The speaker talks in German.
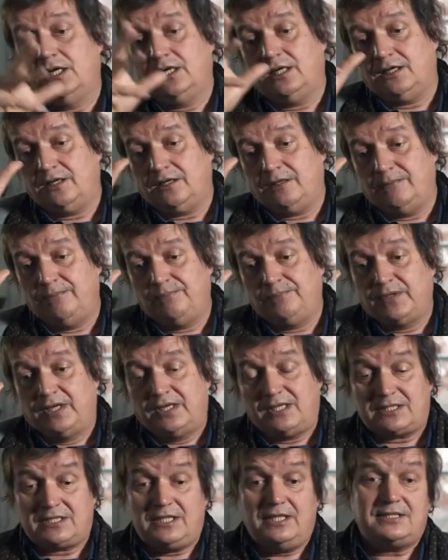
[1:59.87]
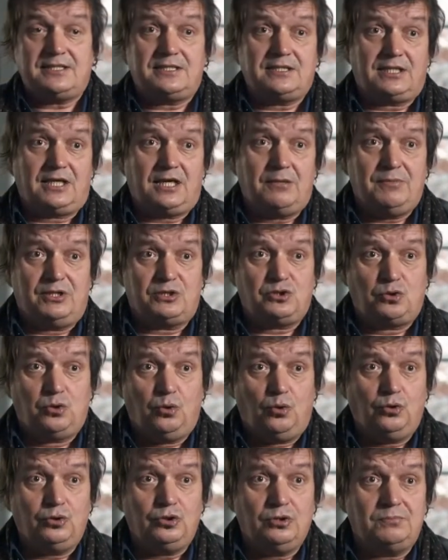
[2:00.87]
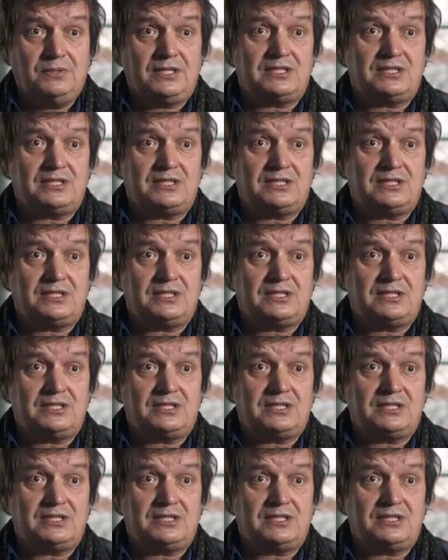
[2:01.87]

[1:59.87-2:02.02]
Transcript: Ähm, das letzte Krematorium,